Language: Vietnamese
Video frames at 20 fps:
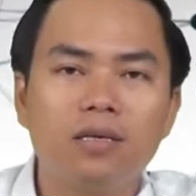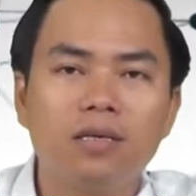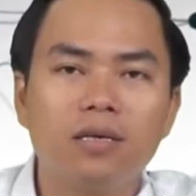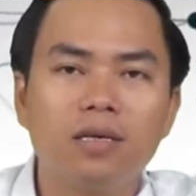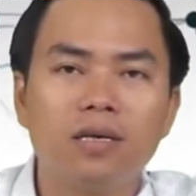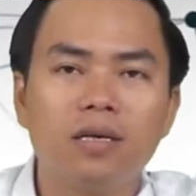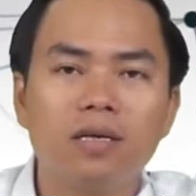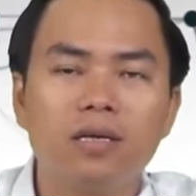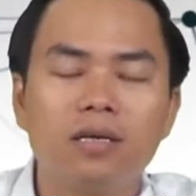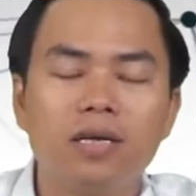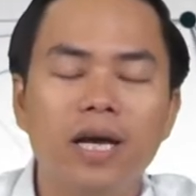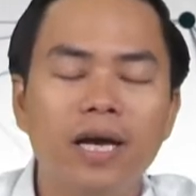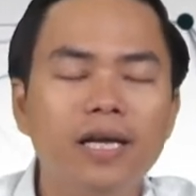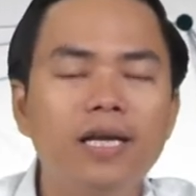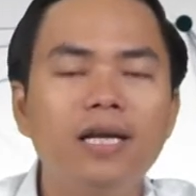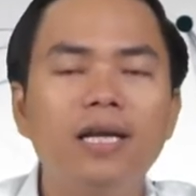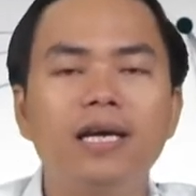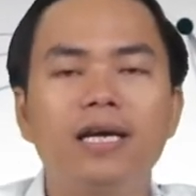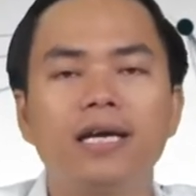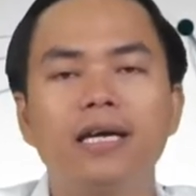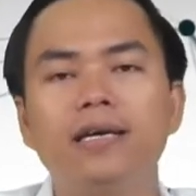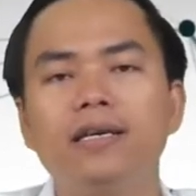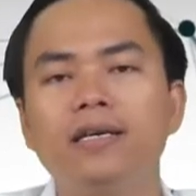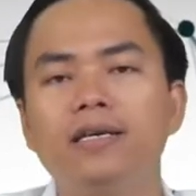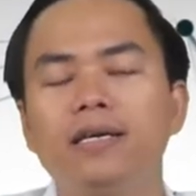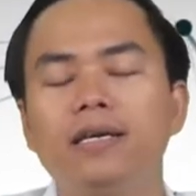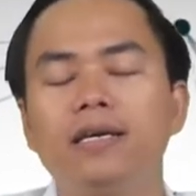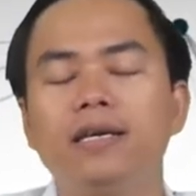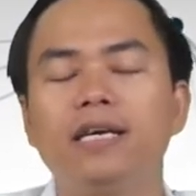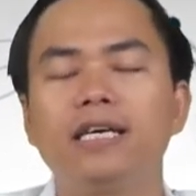à, đấy là cái
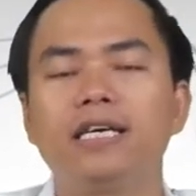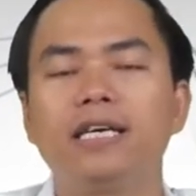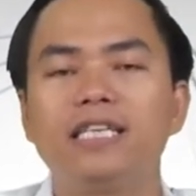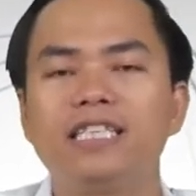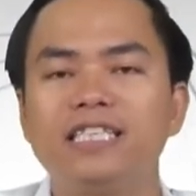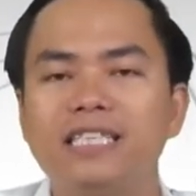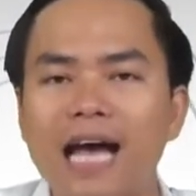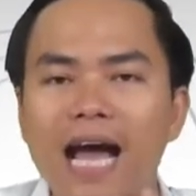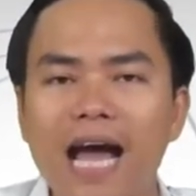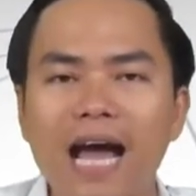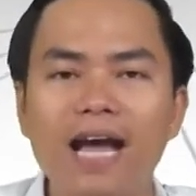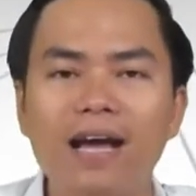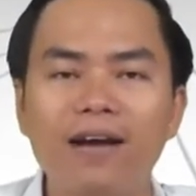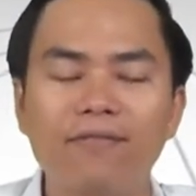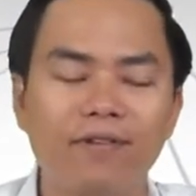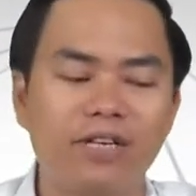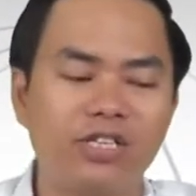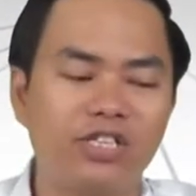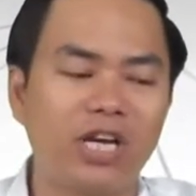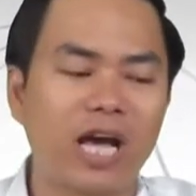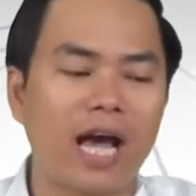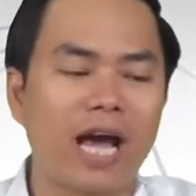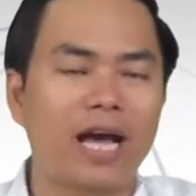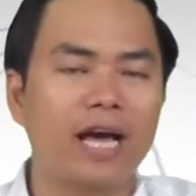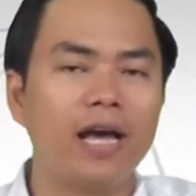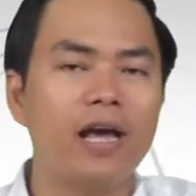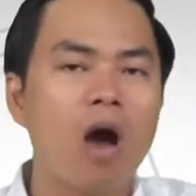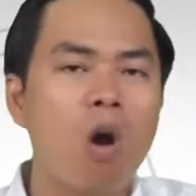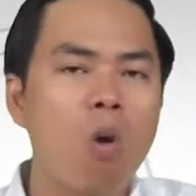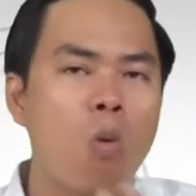cái cái cái giá phải trả
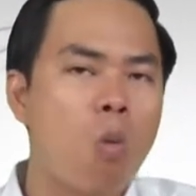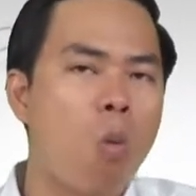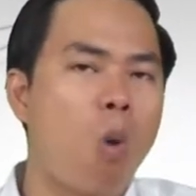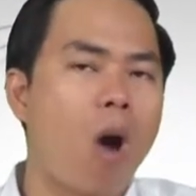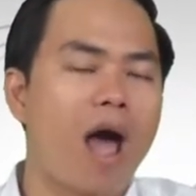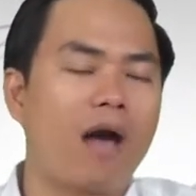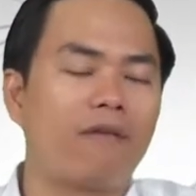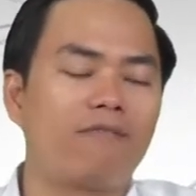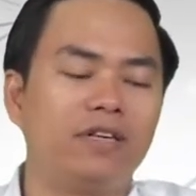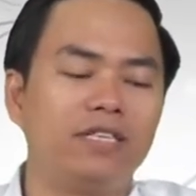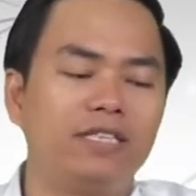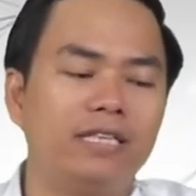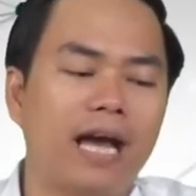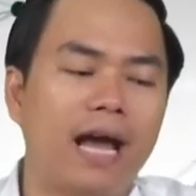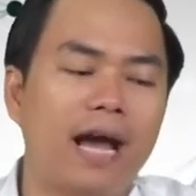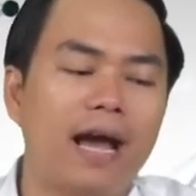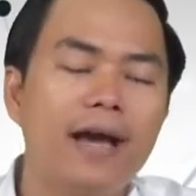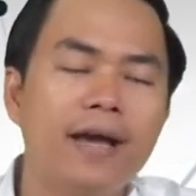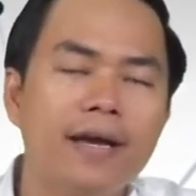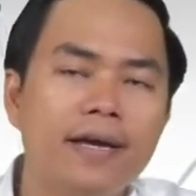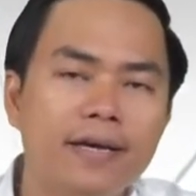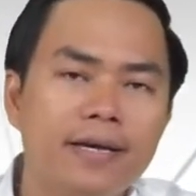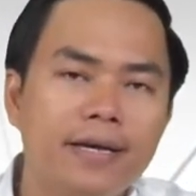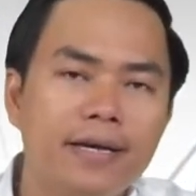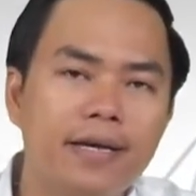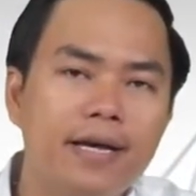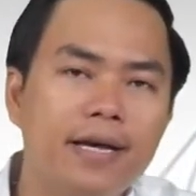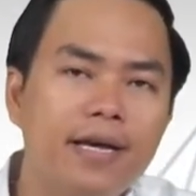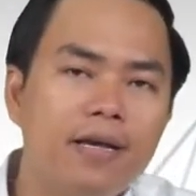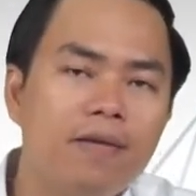cái hậu quả phải trả
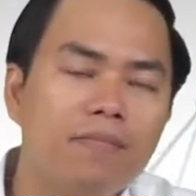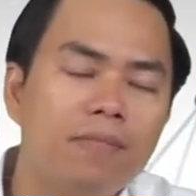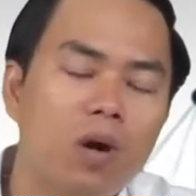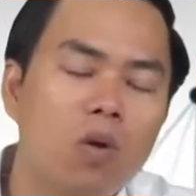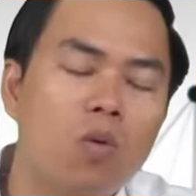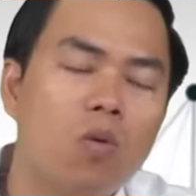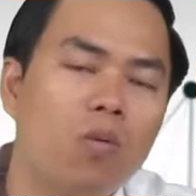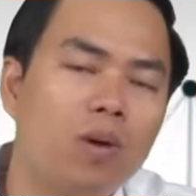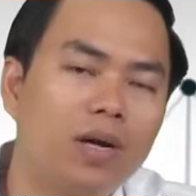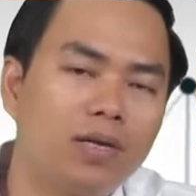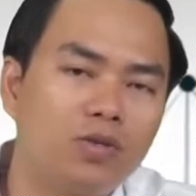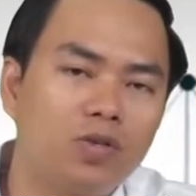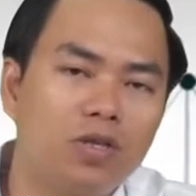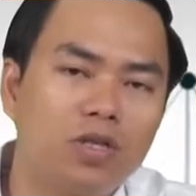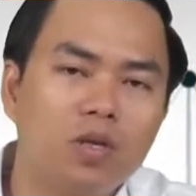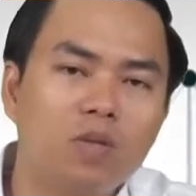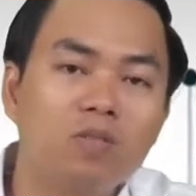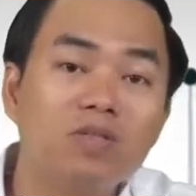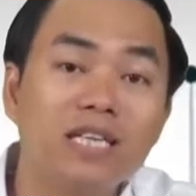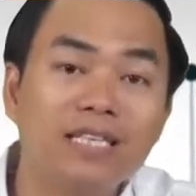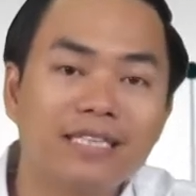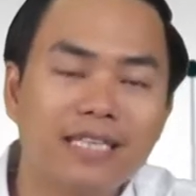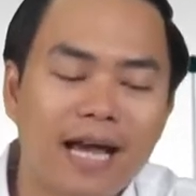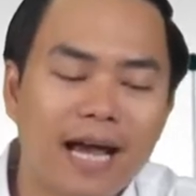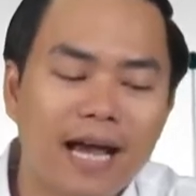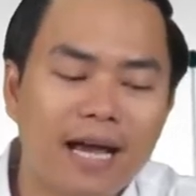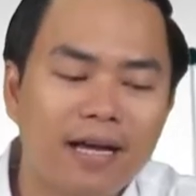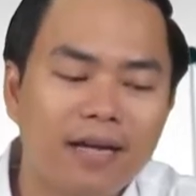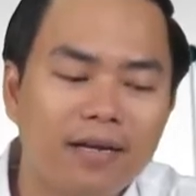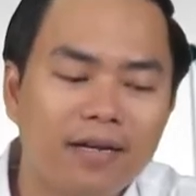khi mà khủng hoảng truyền thông xảy
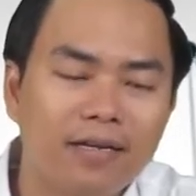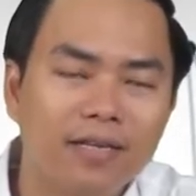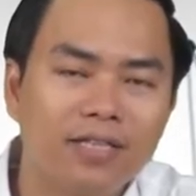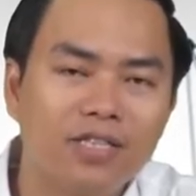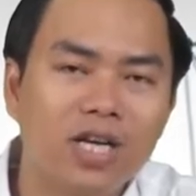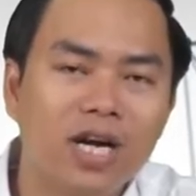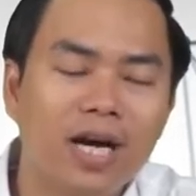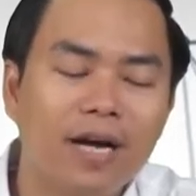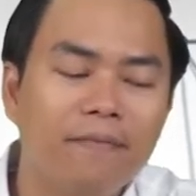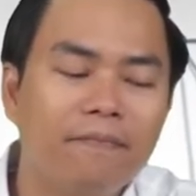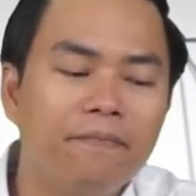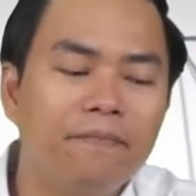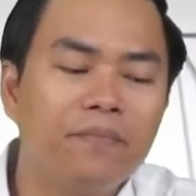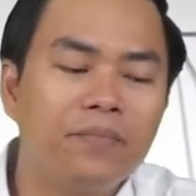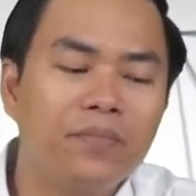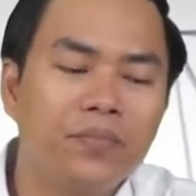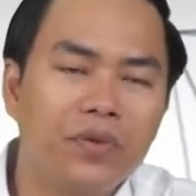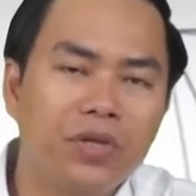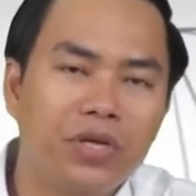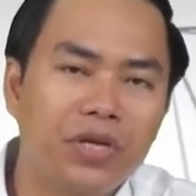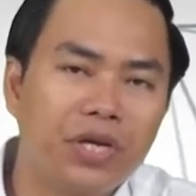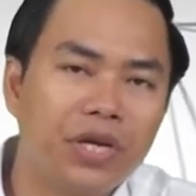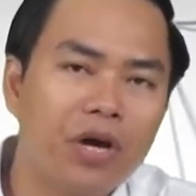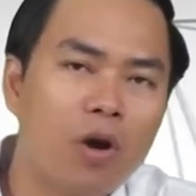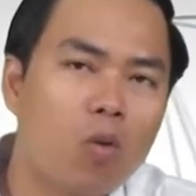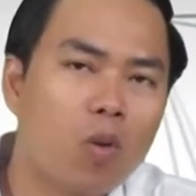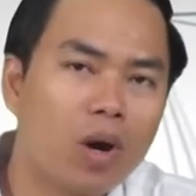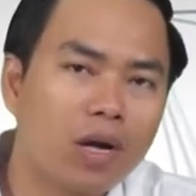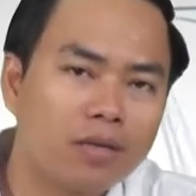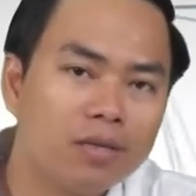ra được chưa ạ thì cái
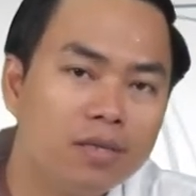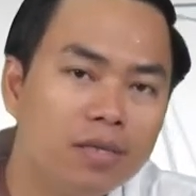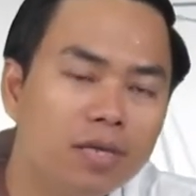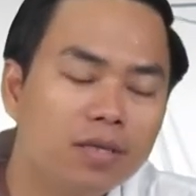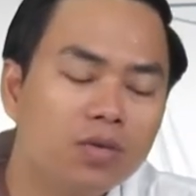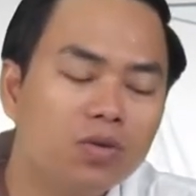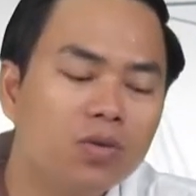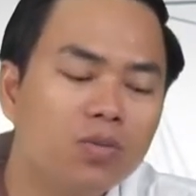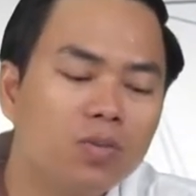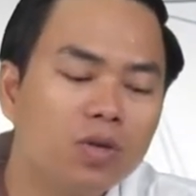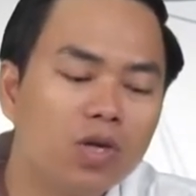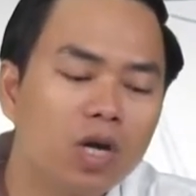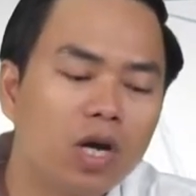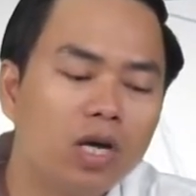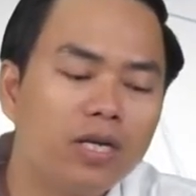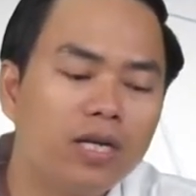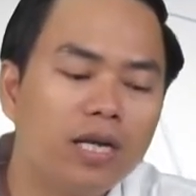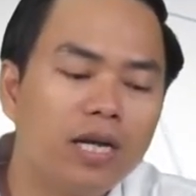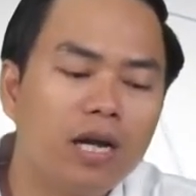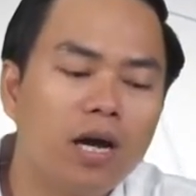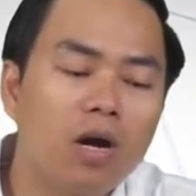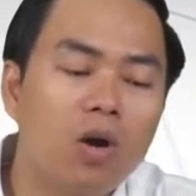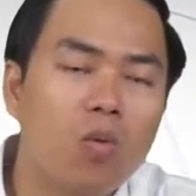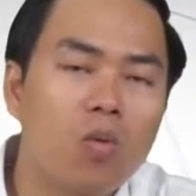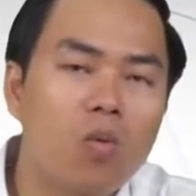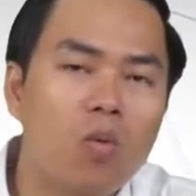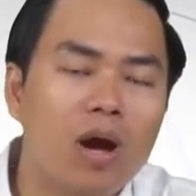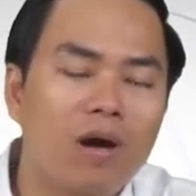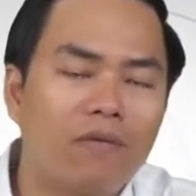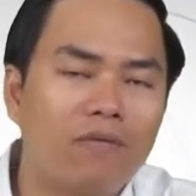hậu quả thứ nhất tôi muốn nói đấy là
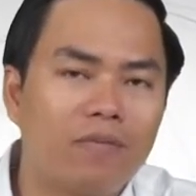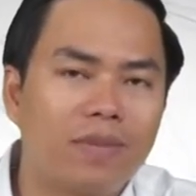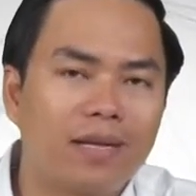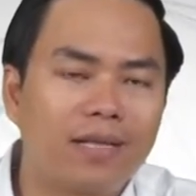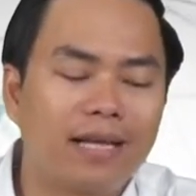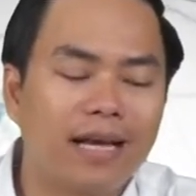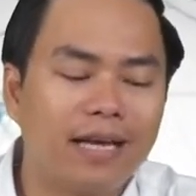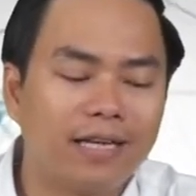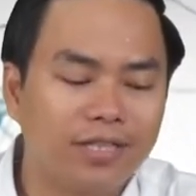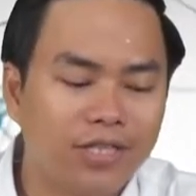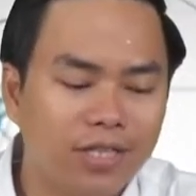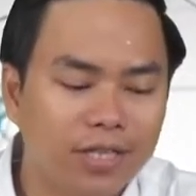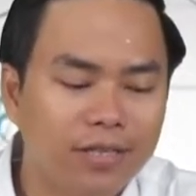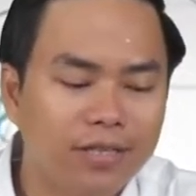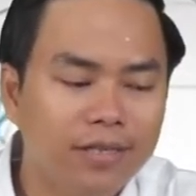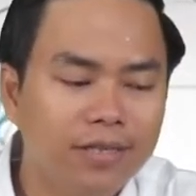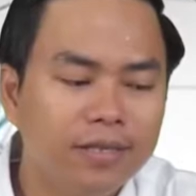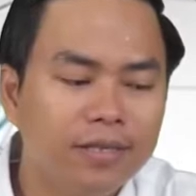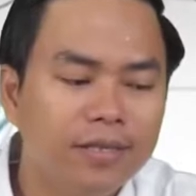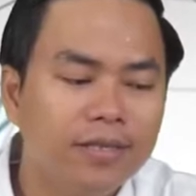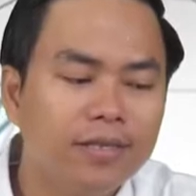hậu quả về mặt tài chính